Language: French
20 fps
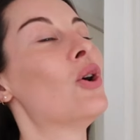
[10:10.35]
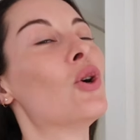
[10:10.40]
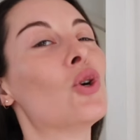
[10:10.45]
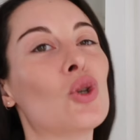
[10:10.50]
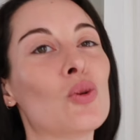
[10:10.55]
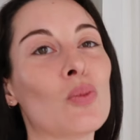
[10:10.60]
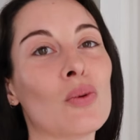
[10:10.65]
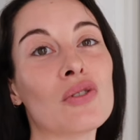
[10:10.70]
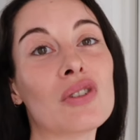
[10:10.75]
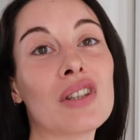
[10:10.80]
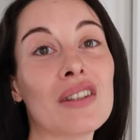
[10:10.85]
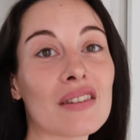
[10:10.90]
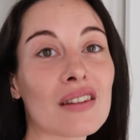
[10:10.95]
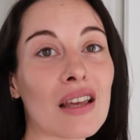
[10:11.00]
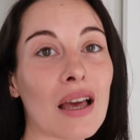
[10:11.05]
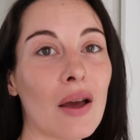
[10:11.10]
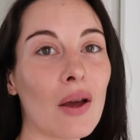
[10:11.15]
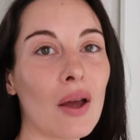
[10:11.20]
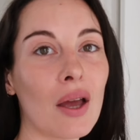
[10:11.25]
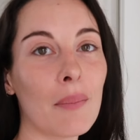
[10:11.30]
je pense qu'ils
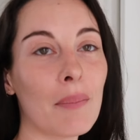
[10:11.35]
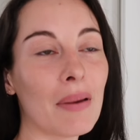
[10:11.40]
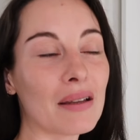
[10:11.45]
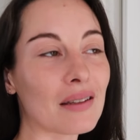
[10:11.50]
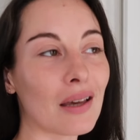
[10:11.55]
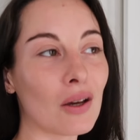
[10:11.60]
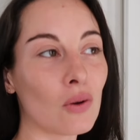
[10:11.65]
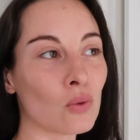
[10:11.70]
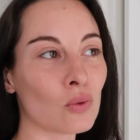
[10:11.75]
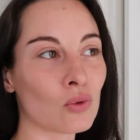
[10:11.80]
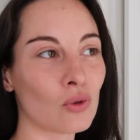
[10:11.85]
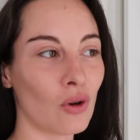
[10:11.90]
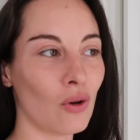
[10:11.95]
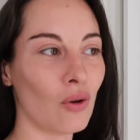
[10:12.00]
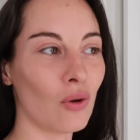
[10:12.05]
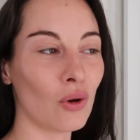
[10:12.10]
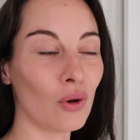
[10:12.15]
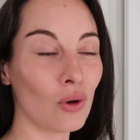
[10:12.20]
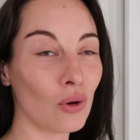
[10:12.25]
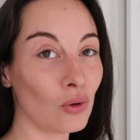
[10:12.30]
seraient pas très
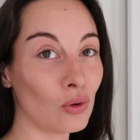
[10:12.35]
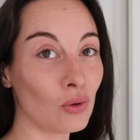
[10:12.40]
contents euh,